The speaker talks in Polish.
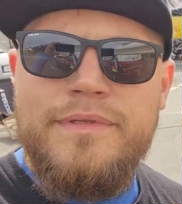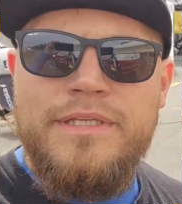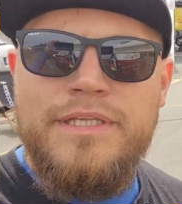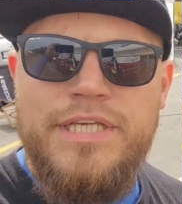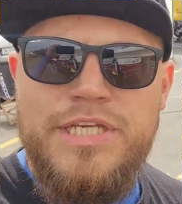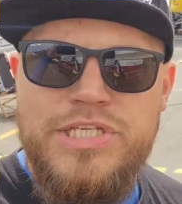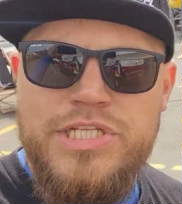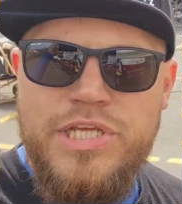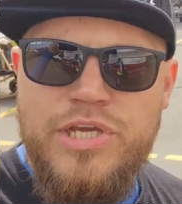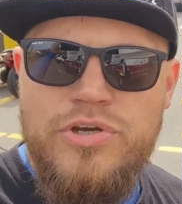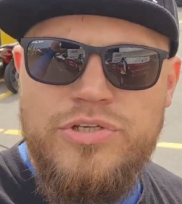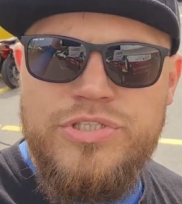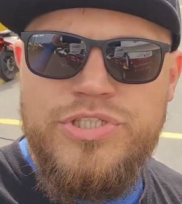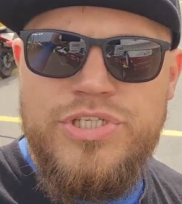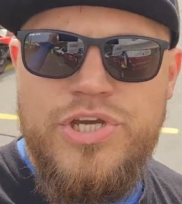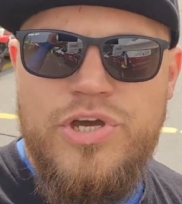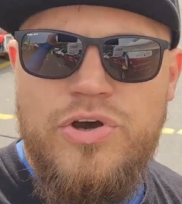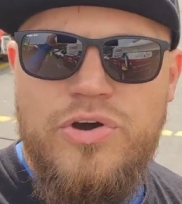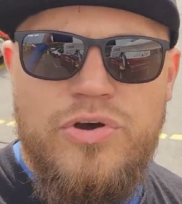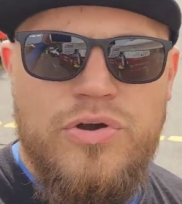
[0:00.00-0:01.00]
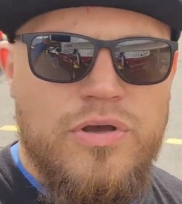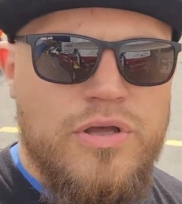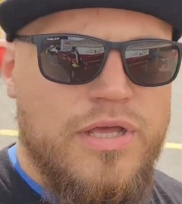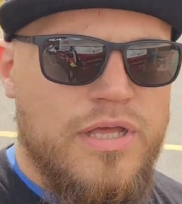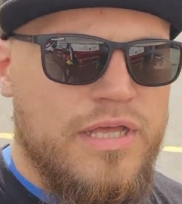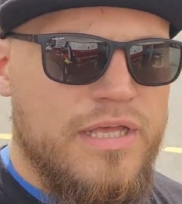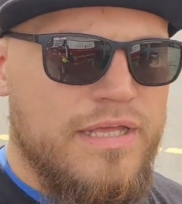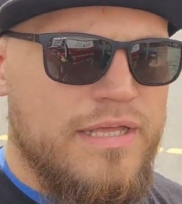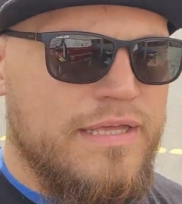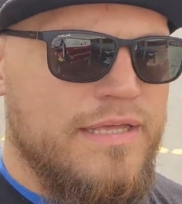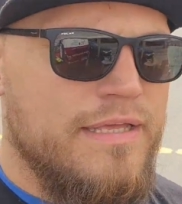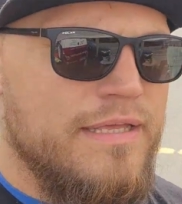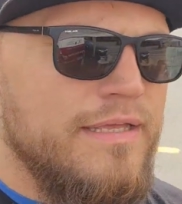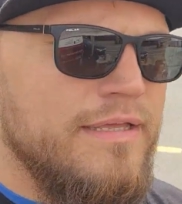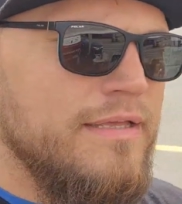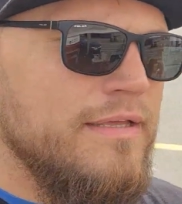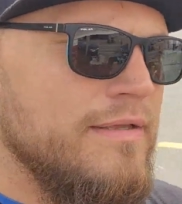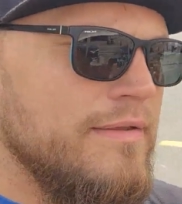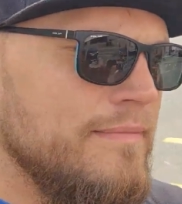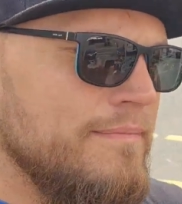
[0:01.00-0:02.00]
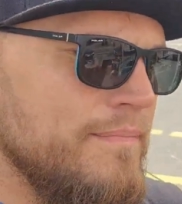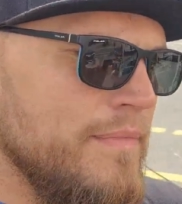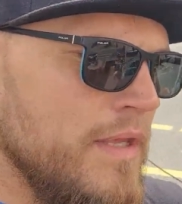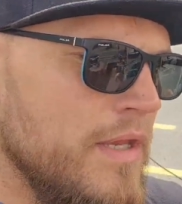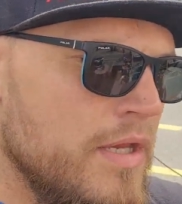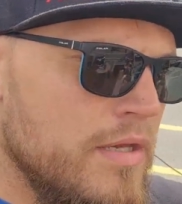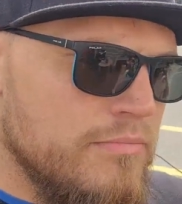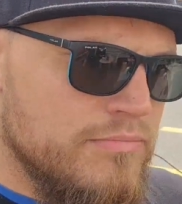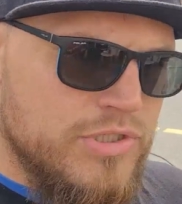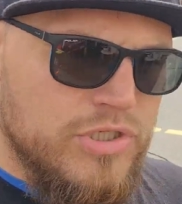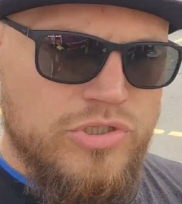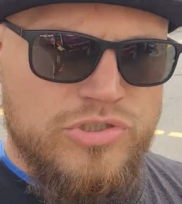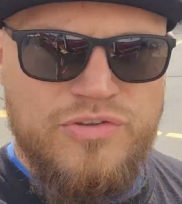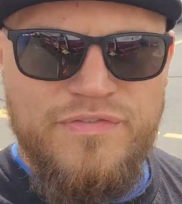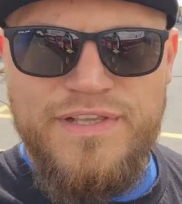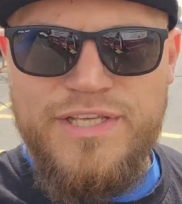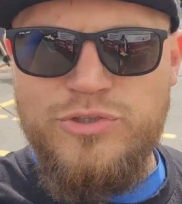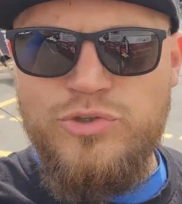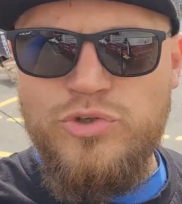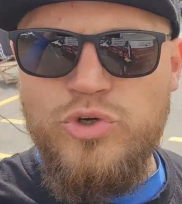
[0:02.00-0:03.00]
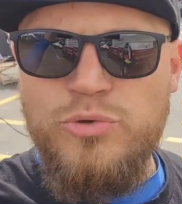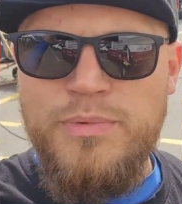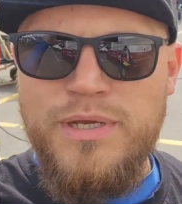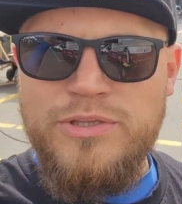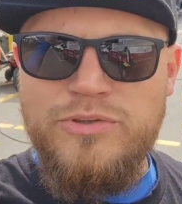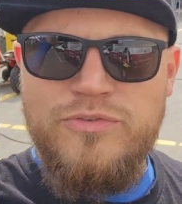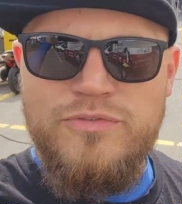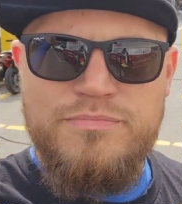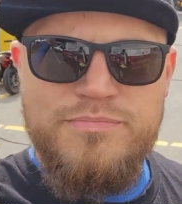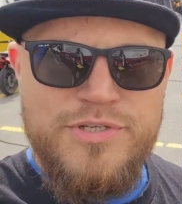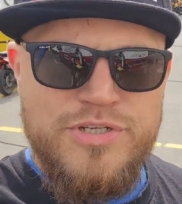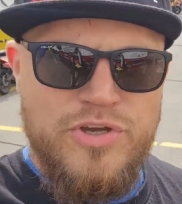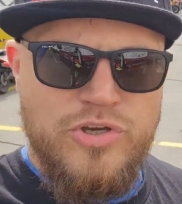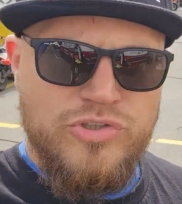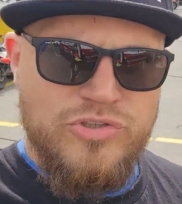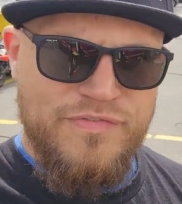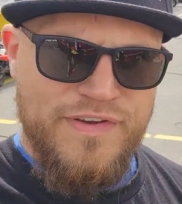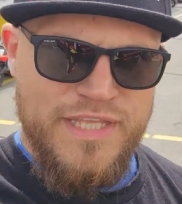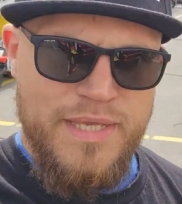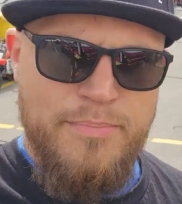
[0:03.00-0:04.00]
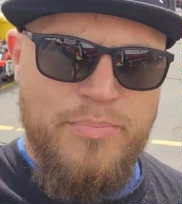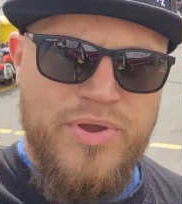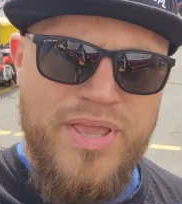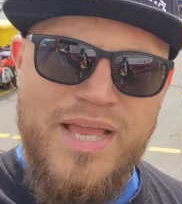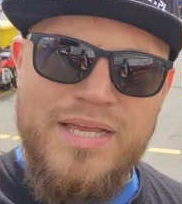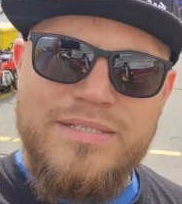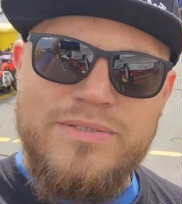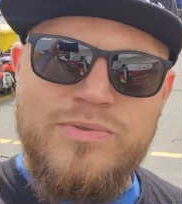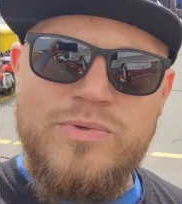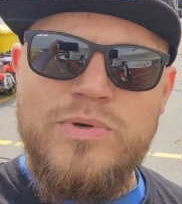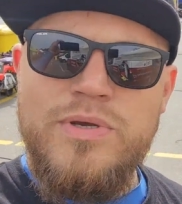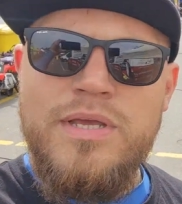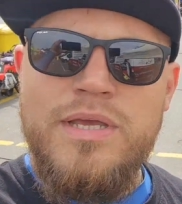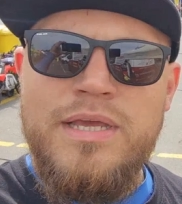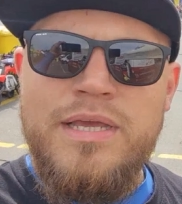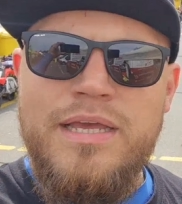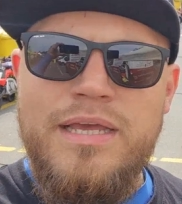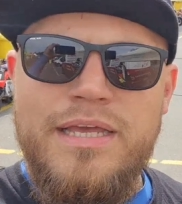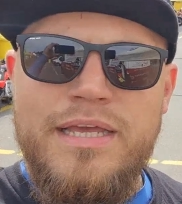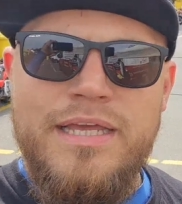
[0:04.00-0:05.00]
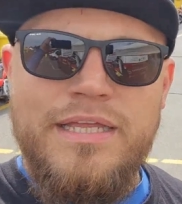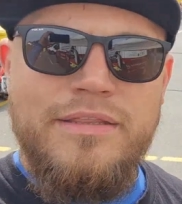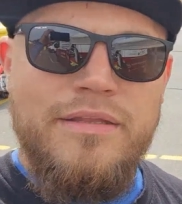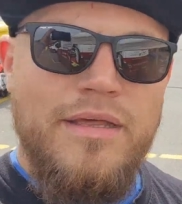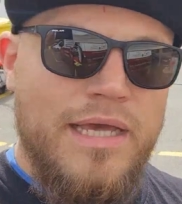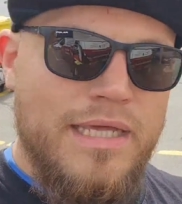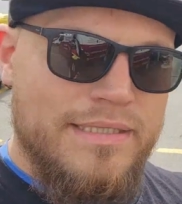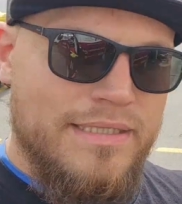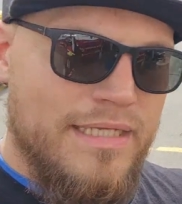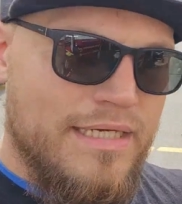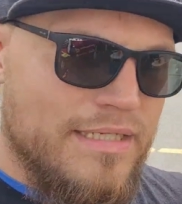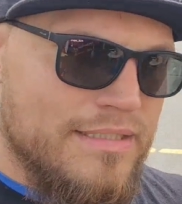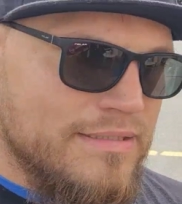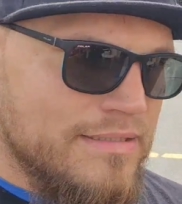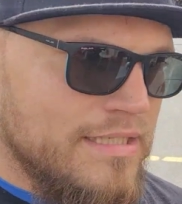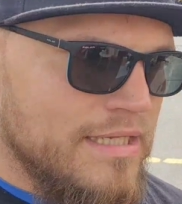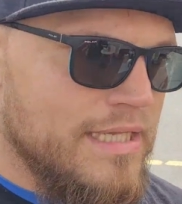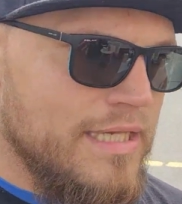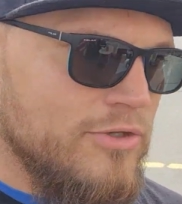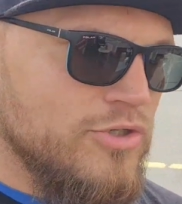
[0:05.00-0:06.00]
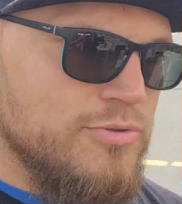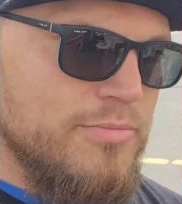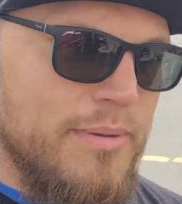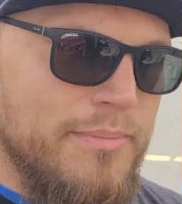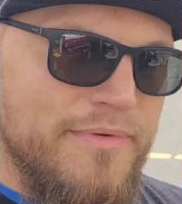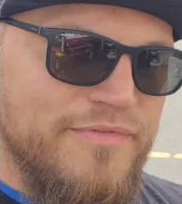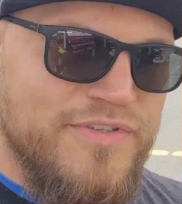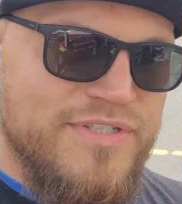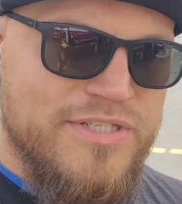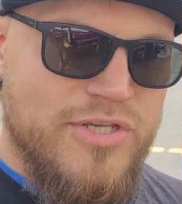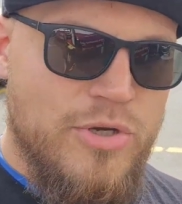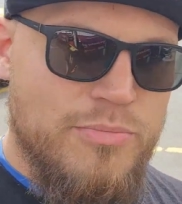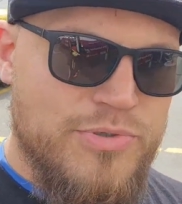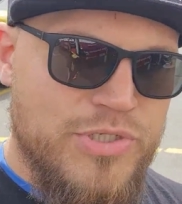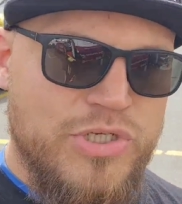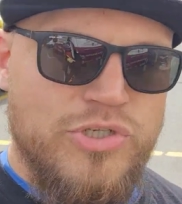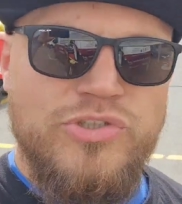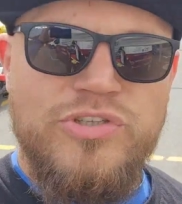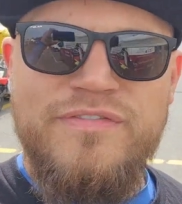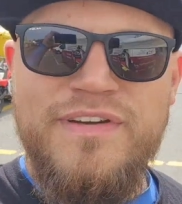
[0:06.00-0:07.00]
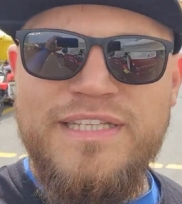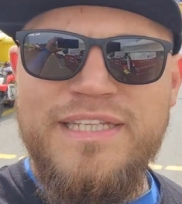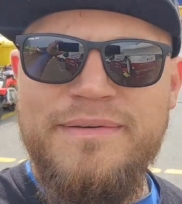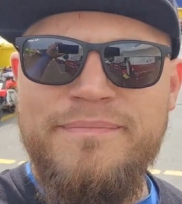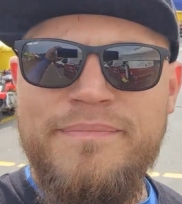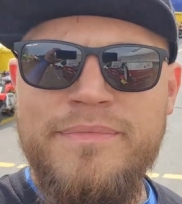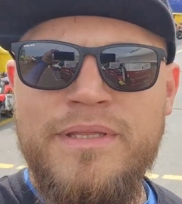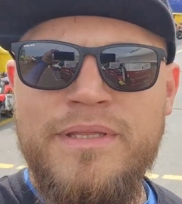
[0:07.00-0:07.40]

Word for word: jeśli chodzi o e, przygotowanie dokumentów, przygotowanie pojazdu. E, no a teraz, jak już mamy wszystko przygotowane,